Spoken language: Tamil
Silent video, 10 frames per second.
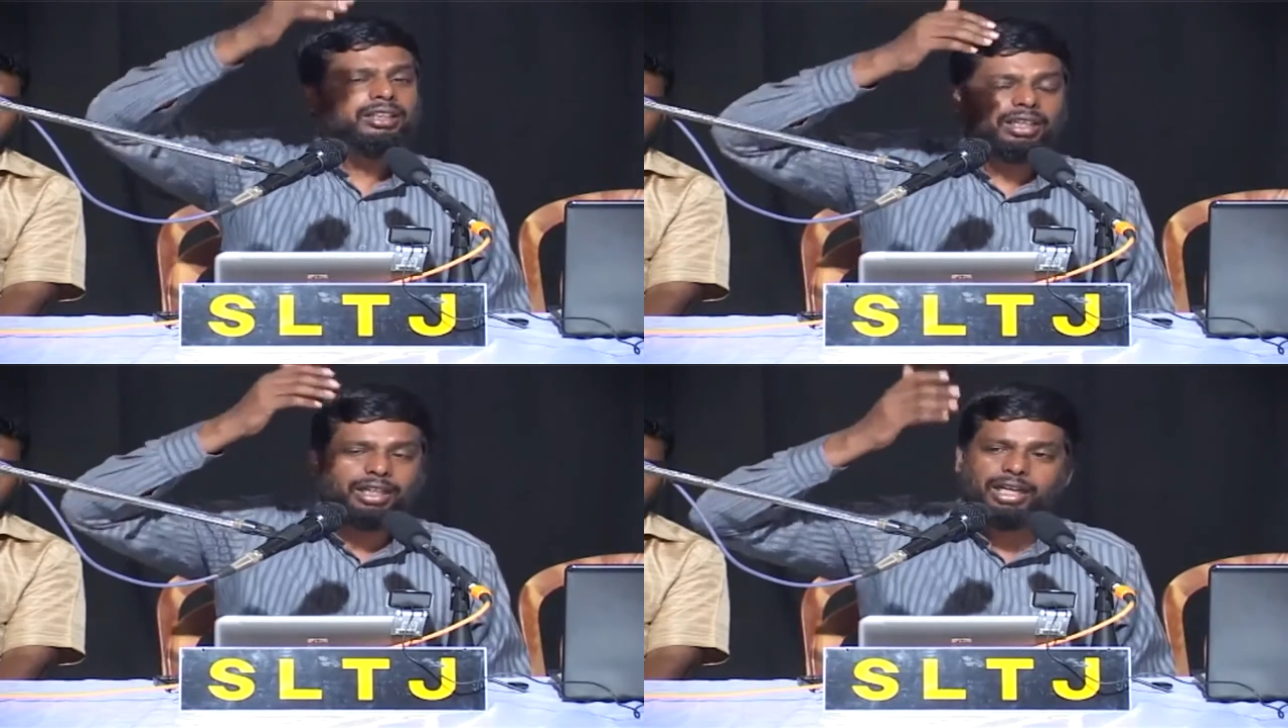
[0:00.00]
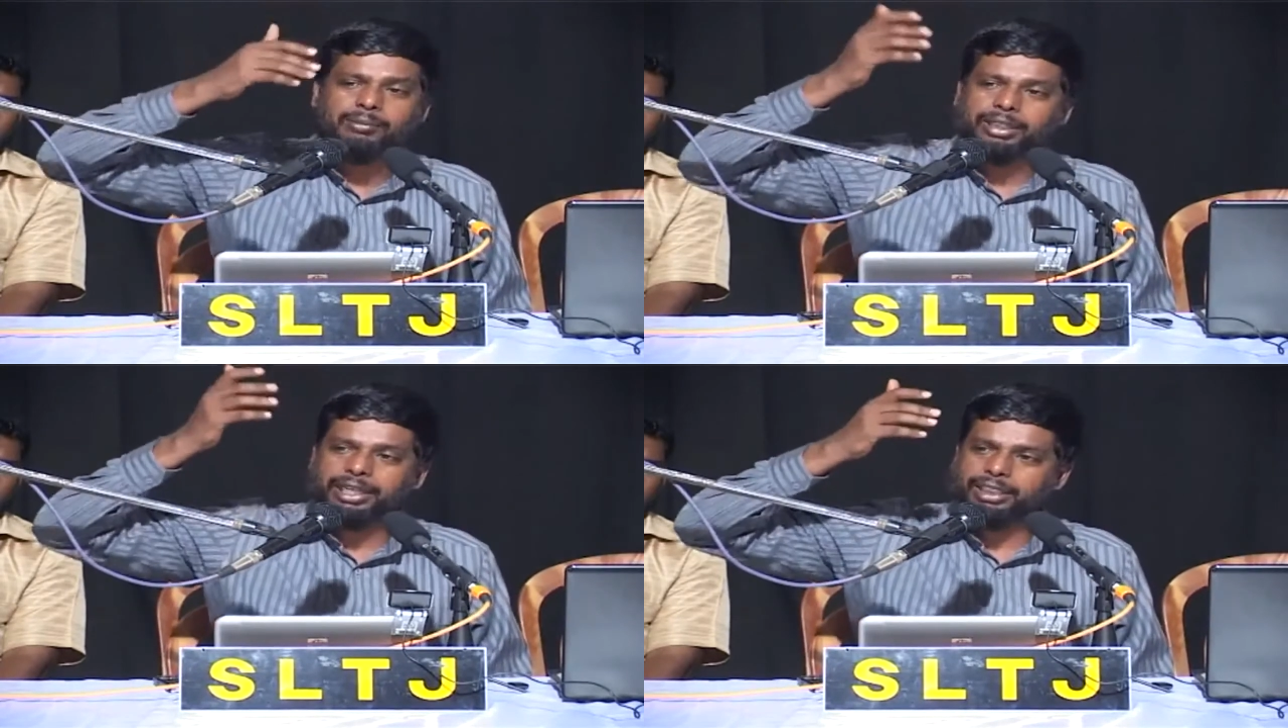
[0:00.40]
இதெல்லாம்
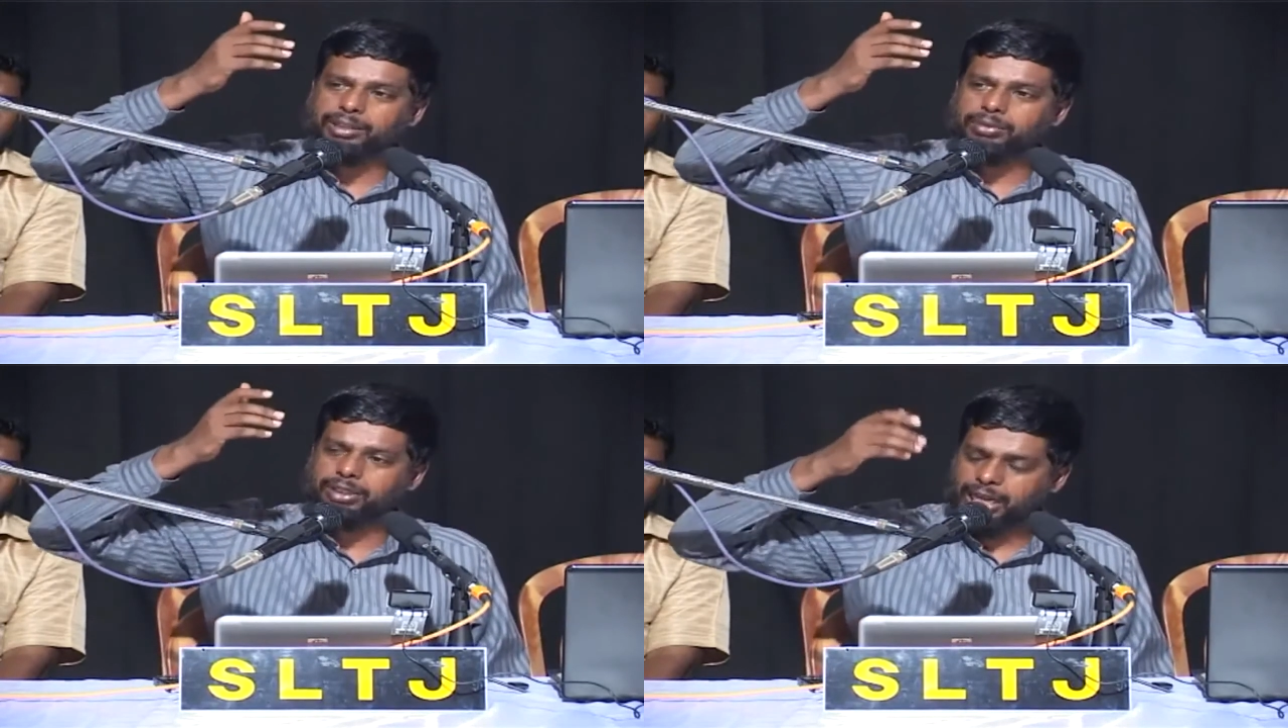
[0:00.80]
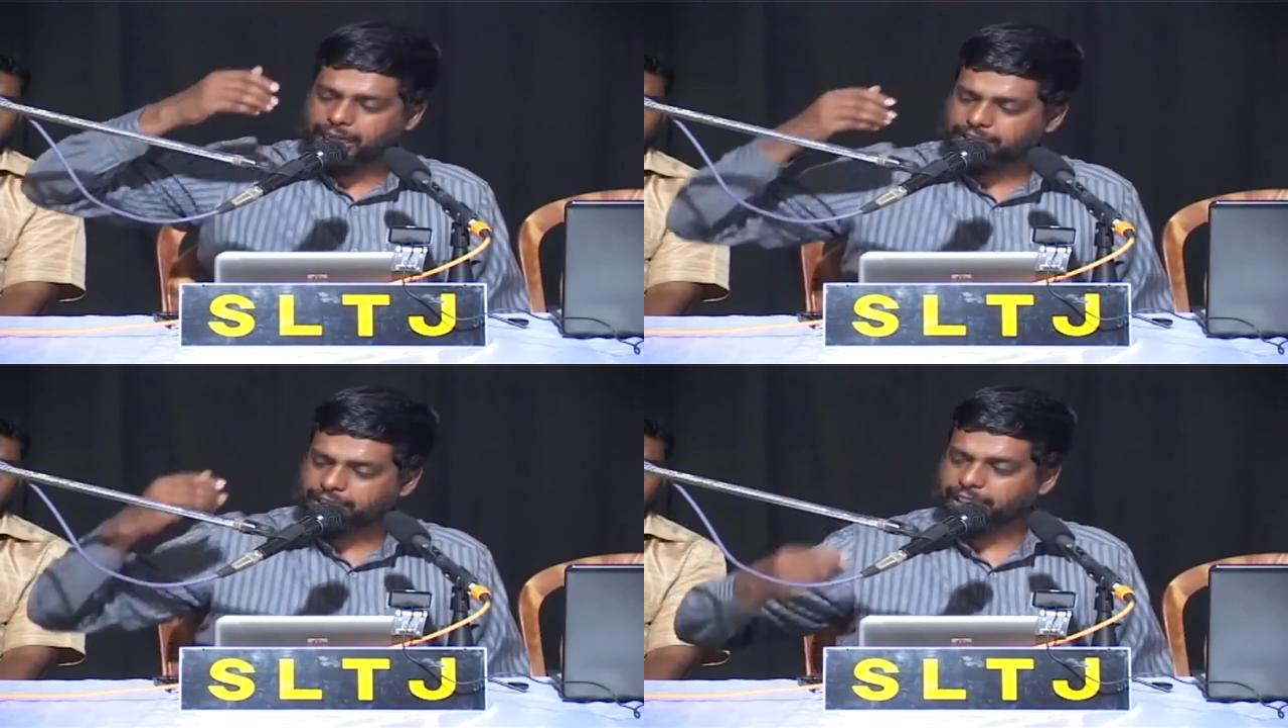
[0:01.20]
நம்ம கேட்டோம்னு சொன்னால்
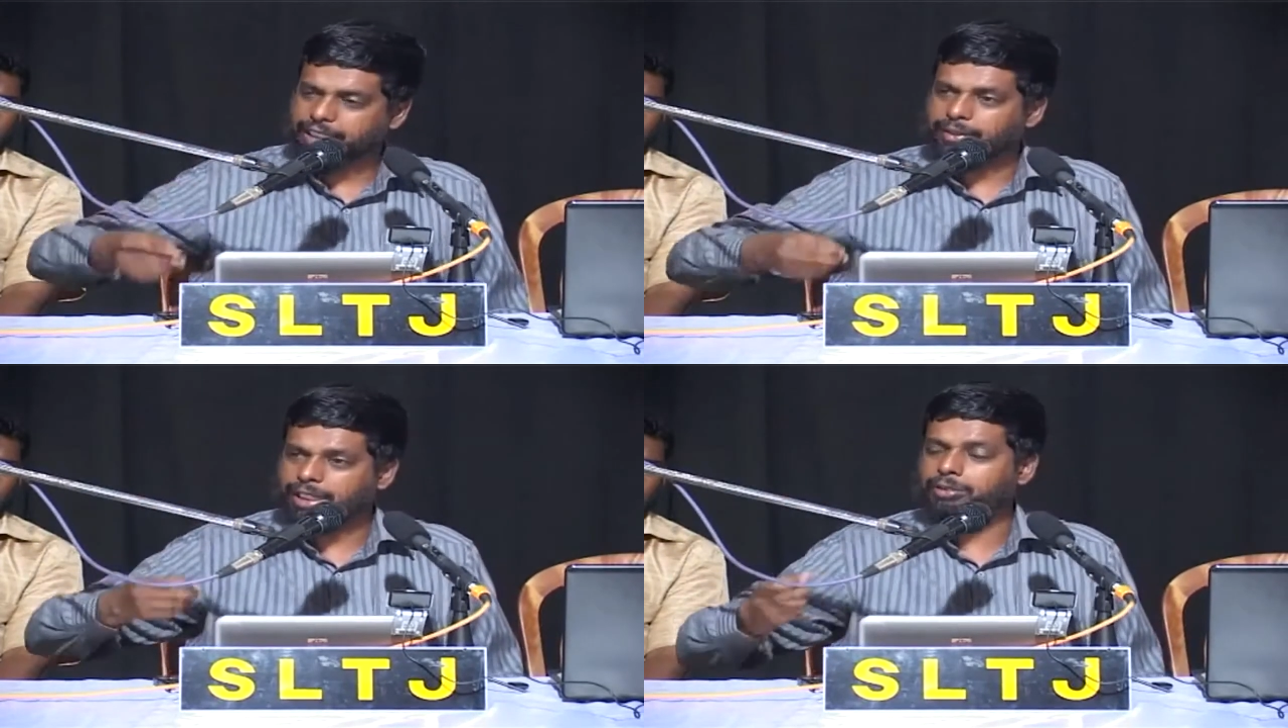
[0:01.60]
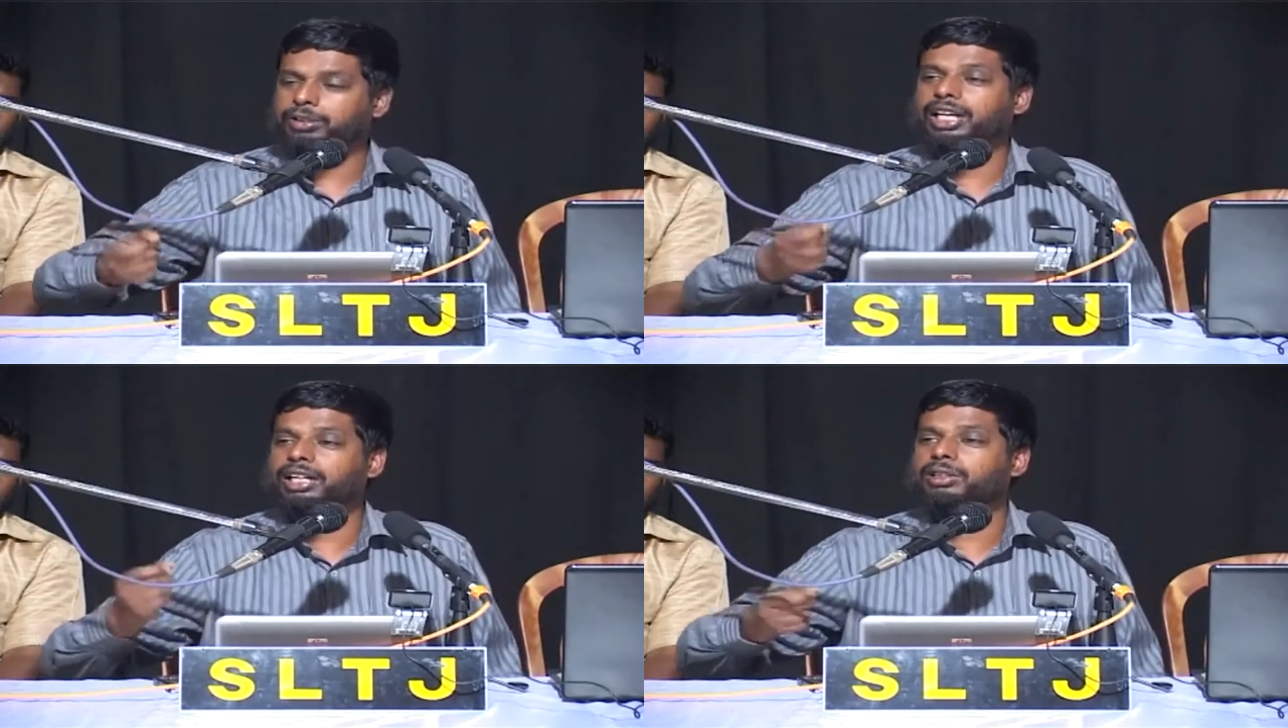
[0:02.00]
ஆயிஷா நாய் விரல்
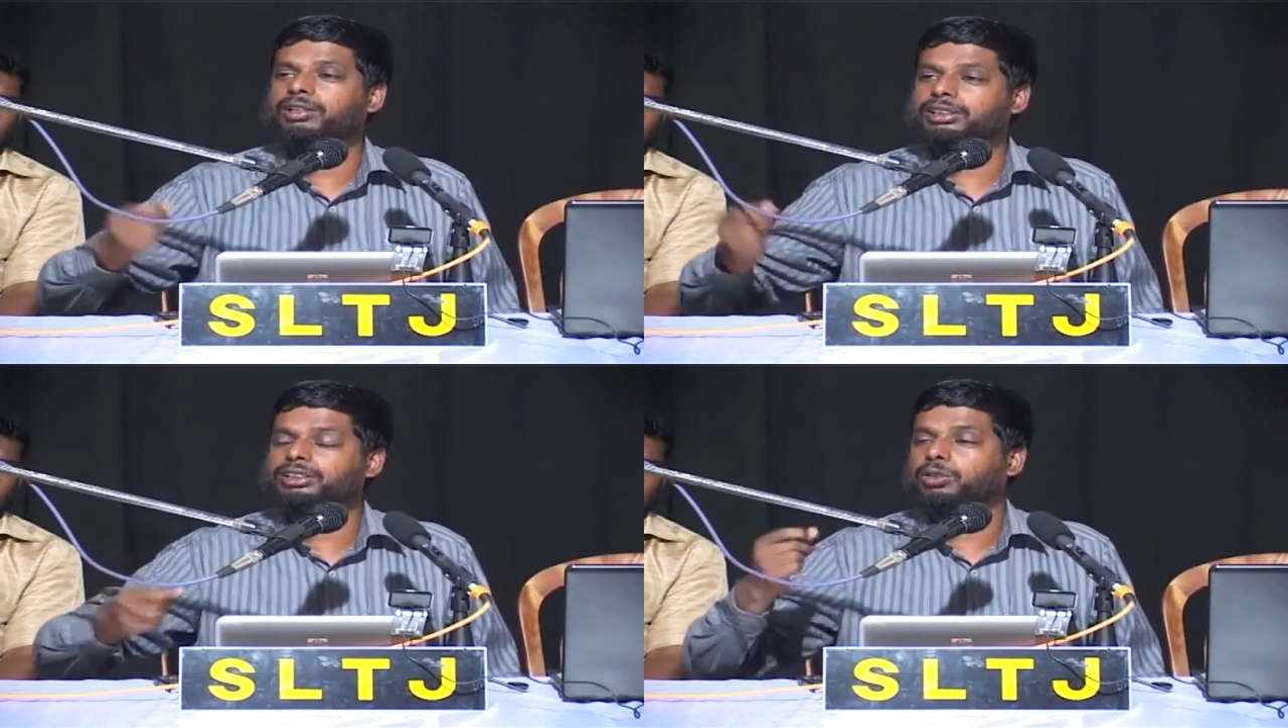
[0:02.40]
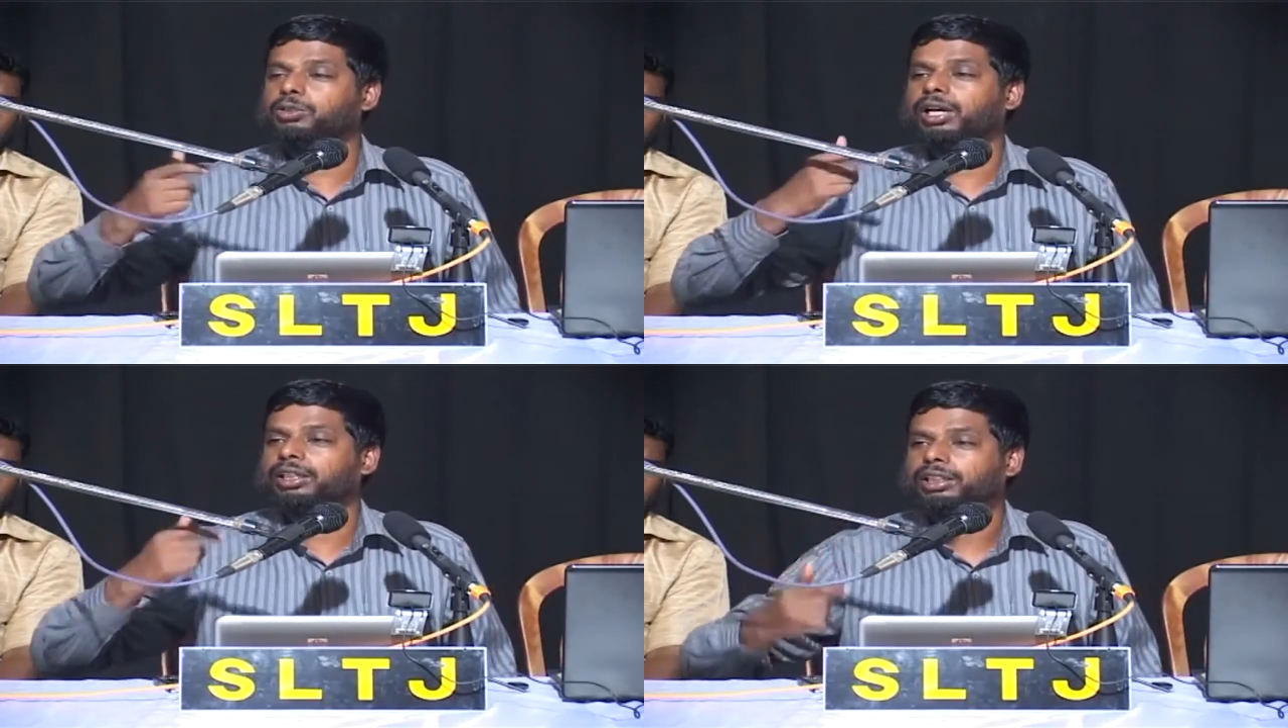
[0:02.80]
நுனி அளவில் வச்சு
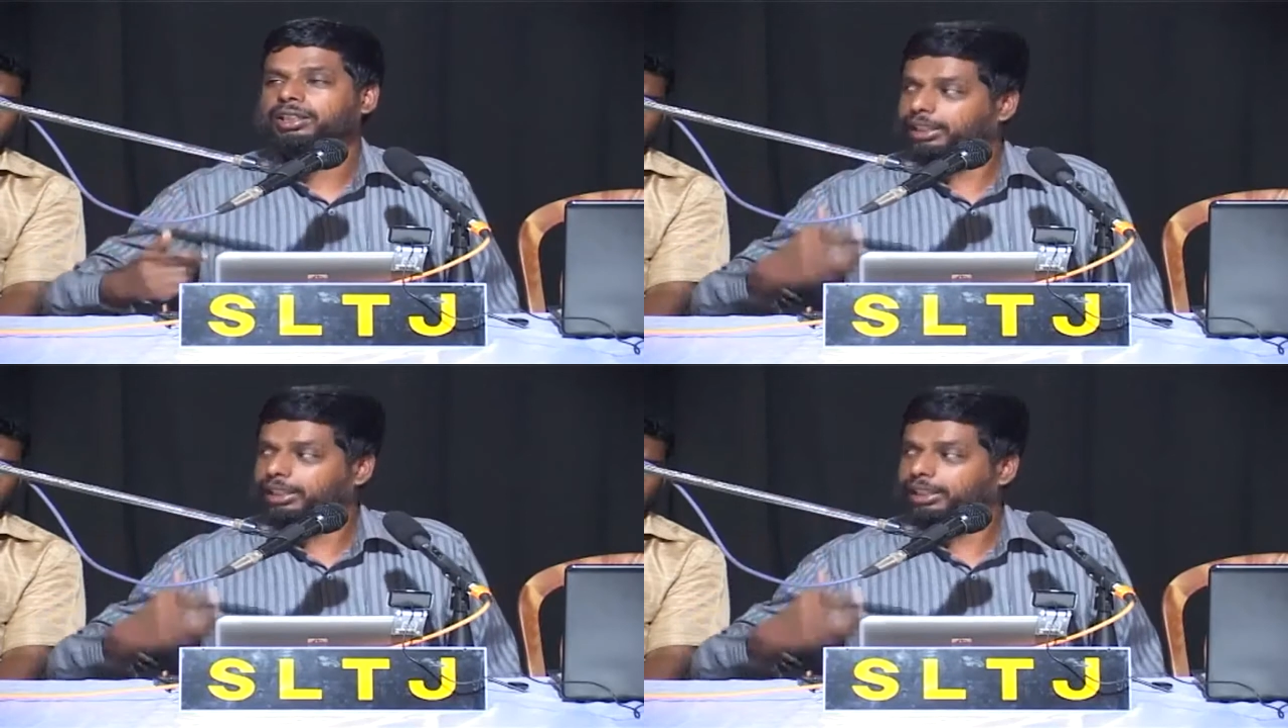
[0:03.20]
சொல்லுவாங்க